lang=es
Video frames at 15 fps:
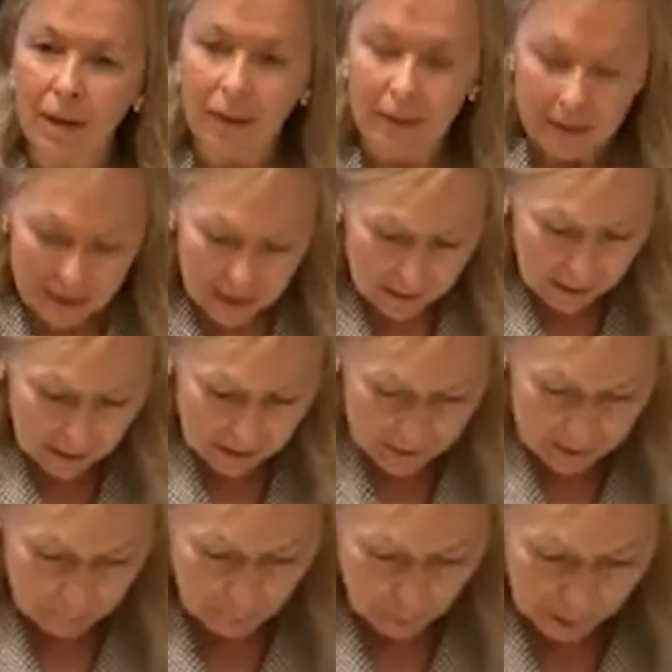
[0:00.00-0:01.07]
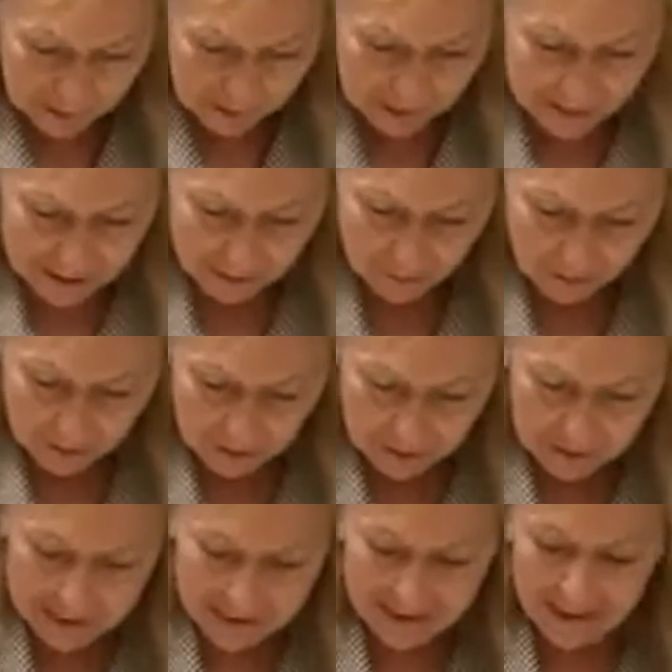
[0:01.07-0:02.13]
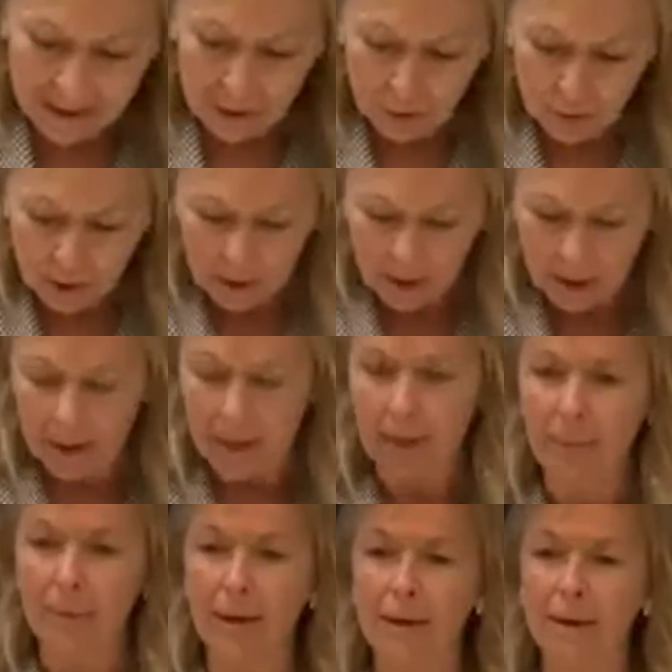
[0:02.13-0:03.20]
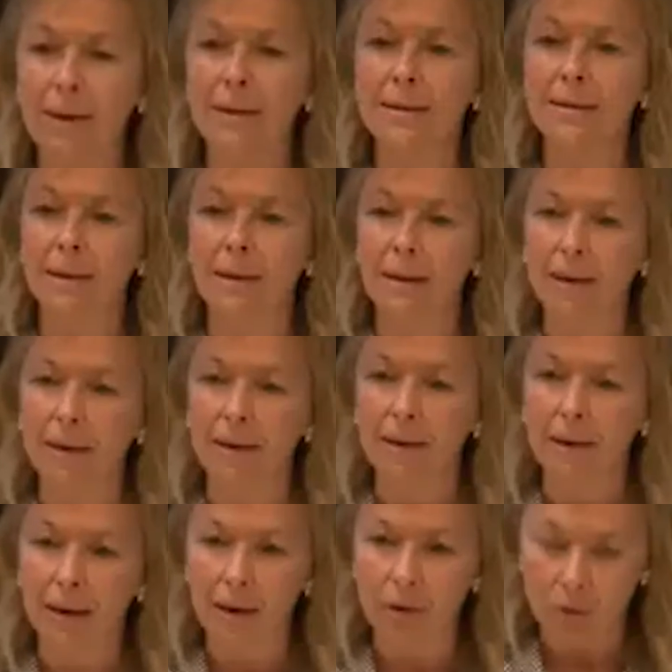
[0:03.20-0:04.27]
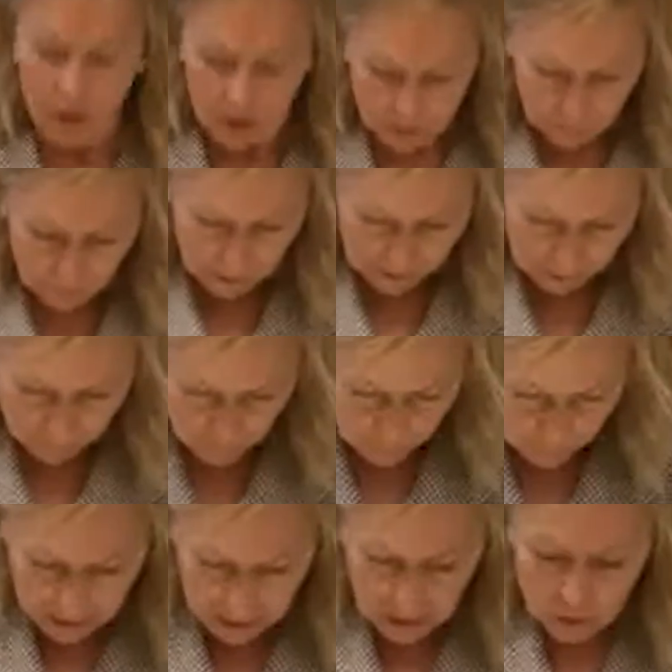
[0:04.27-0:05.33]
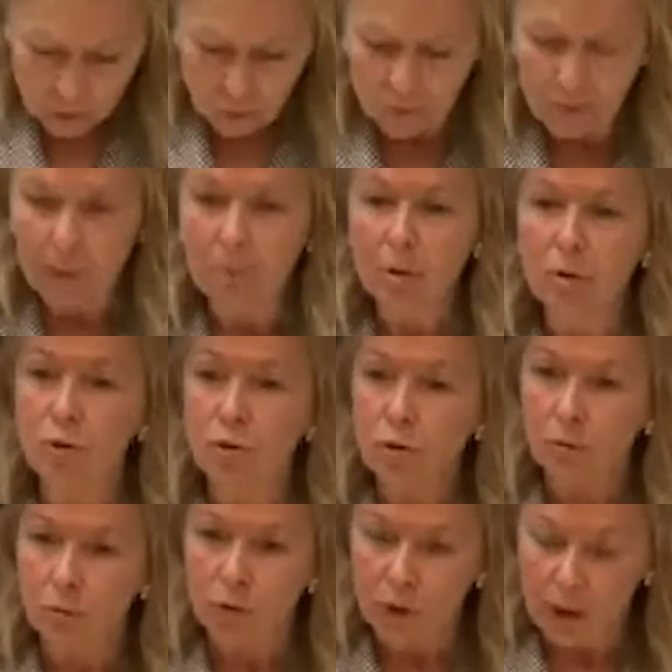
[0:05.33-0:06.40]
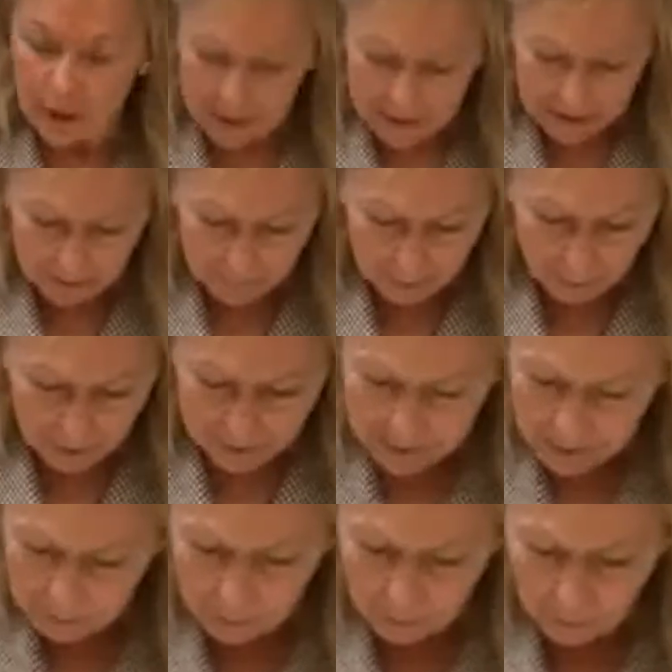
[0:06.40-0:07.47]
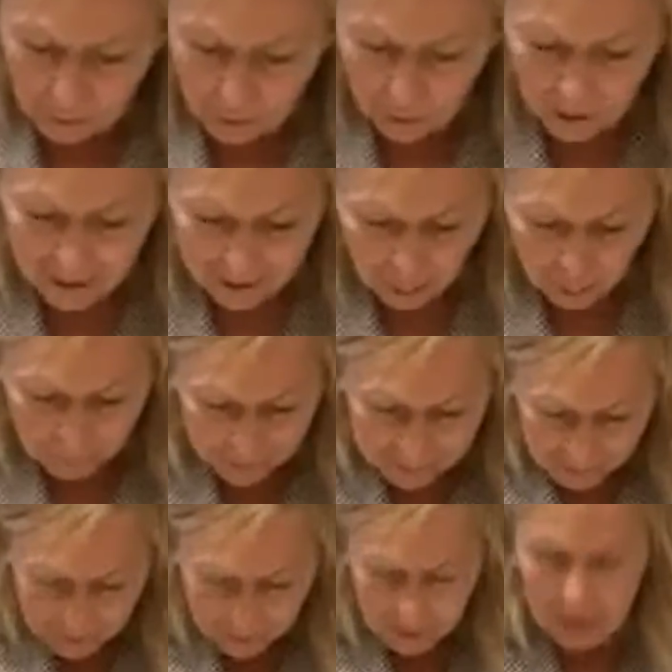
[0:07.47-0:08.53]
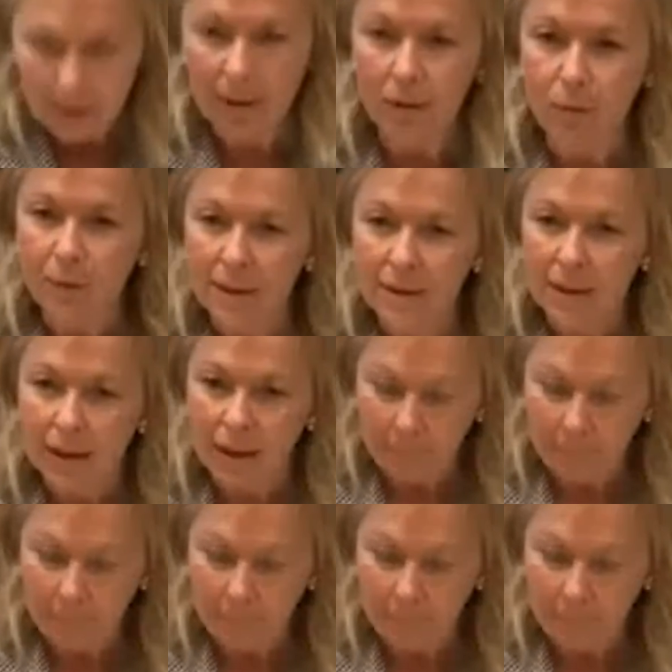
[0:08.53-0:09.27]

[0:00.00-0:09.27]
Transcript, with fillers: necesarias políticas eficientes que ayuden a aliviar esta carga a los asturianos. Sufrimos, como usted ya sabe, una disminución galopante de nuestra